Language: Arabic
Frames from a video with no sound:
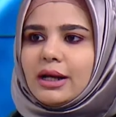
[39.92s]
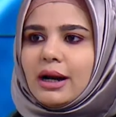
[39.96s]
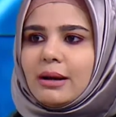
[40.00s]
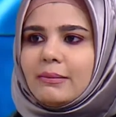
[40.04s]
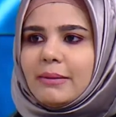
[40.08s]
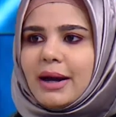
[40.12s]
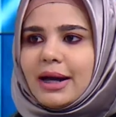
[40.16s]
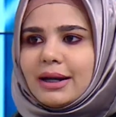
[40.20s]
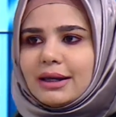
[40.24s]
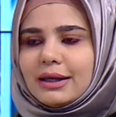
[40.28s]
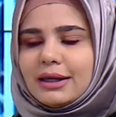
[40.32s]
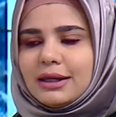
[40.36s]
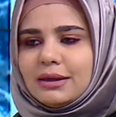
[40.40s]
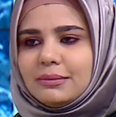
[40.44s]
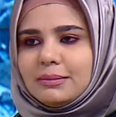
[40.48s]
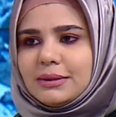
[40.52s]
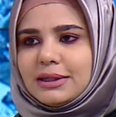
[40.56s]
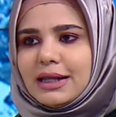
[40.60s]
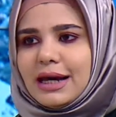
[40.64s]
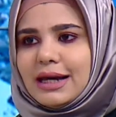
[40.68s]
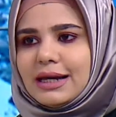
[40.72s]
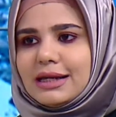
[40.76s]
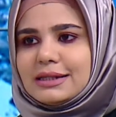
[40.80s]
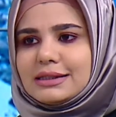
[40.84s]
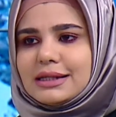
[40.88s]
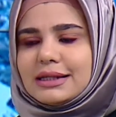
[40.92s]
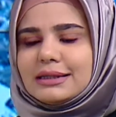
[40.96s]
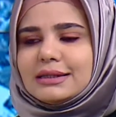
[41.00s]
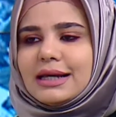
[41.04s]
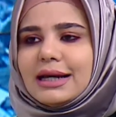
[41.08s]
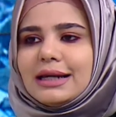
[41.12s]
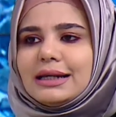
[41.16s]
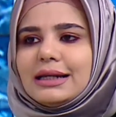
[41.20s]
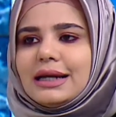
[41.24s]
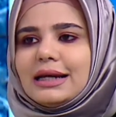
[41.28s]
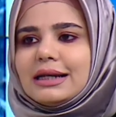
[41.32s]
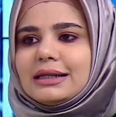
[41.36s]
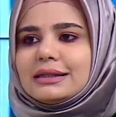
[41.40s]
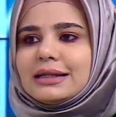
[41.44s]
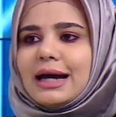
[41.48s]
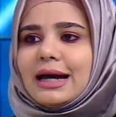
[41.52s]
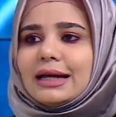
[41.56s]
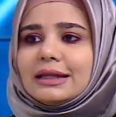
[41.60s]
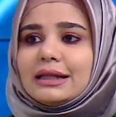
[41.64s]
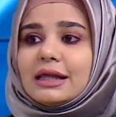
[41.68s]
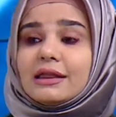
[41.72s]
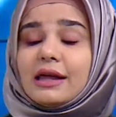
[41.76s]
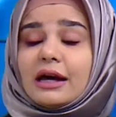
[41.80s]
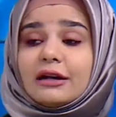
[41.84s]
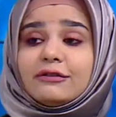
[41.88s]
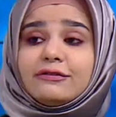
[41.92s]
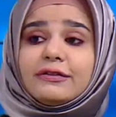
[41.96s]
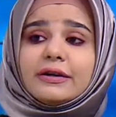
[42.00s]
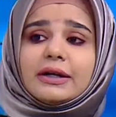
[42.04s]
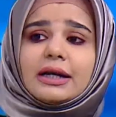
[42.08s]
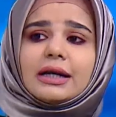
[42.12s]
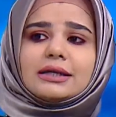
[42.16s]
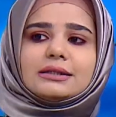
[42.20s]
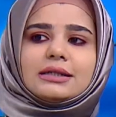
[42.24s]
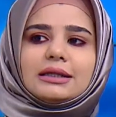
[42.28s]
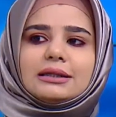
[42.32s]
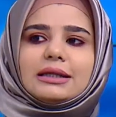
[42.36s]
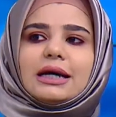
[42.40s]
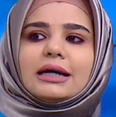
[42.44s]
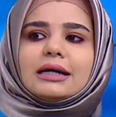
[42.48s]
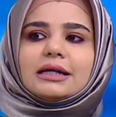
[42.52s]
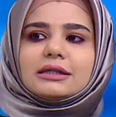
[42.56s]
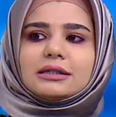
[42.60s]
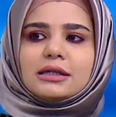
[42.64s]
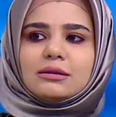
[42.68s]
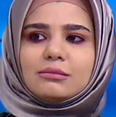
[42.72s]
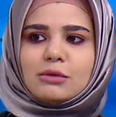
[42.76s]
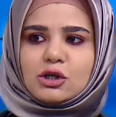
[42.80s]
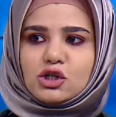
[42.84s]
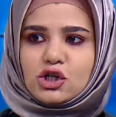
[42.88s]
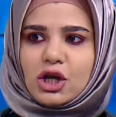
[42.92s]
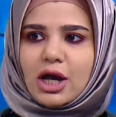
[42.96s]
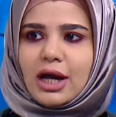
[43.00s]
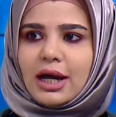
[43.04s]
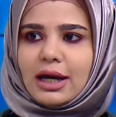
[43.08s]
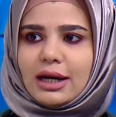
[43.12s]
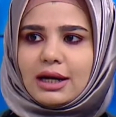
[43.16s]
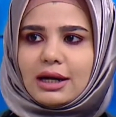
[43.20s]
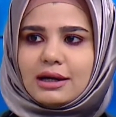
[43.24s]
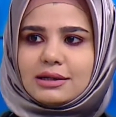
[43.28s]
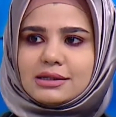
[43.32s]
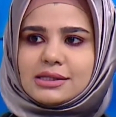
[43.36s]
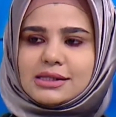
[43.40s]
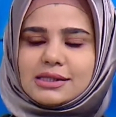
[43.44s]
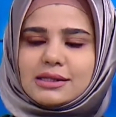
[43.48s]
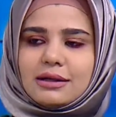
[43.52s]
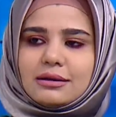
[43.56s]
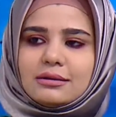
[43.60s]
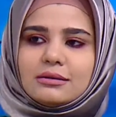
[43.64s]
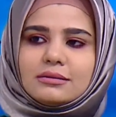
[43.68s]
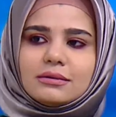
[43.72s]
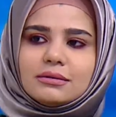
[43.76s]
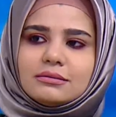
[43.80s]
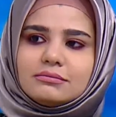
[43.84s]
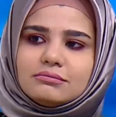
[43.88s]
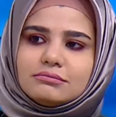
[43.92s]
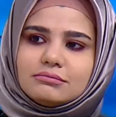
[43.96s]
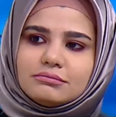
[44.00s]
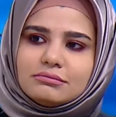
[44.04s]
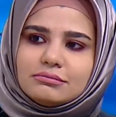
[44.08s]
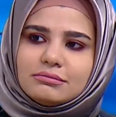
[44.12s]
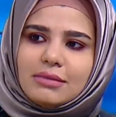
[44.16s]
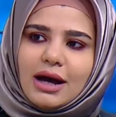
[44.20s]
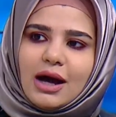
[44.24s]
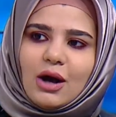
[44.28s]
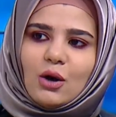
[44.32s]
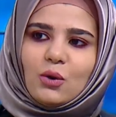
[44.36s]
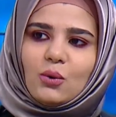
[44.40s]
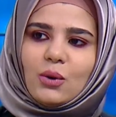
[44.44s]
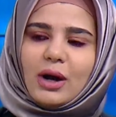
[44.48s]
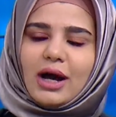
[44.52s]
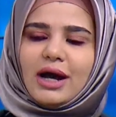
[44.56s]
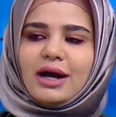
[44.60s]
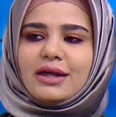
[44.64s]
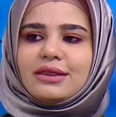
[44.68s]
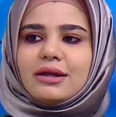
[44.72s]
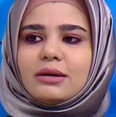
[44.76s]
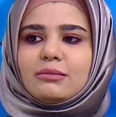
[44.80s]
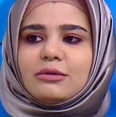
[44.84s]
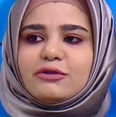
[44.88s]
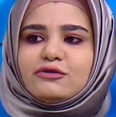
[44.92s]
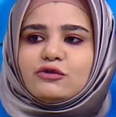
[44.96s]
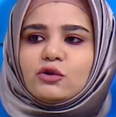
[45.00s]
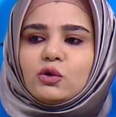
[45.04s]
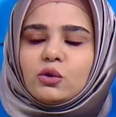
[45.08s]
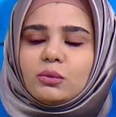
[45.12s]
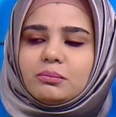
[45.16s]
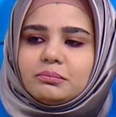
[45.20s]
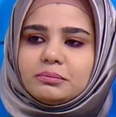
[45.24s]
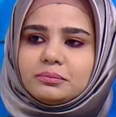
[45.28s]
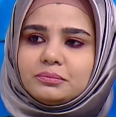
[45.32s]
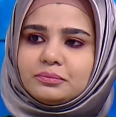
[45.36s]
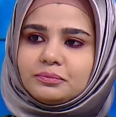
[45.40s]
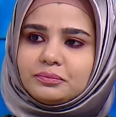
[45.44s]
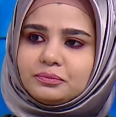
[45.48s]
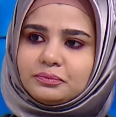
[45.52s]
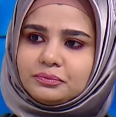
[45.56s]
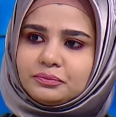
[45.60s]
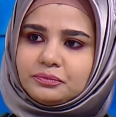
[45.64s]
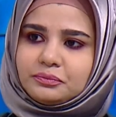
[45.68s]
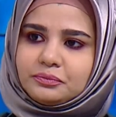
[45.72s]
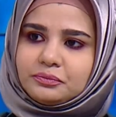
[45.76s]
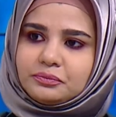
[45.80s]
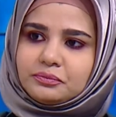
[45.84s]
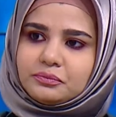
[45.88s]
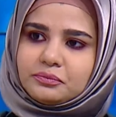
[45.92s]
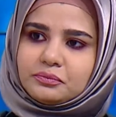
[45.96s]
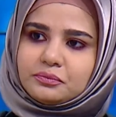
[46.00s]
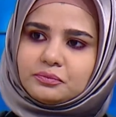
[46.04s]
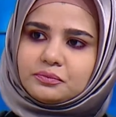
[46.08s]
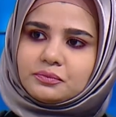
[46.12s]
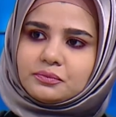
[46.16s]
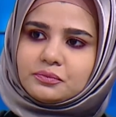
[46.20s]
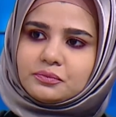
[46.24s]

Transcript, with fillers: معك بدايه دعينا نتحدث عن فكره اداره المشاعر اصلا ما هو هذا المفهوم اداره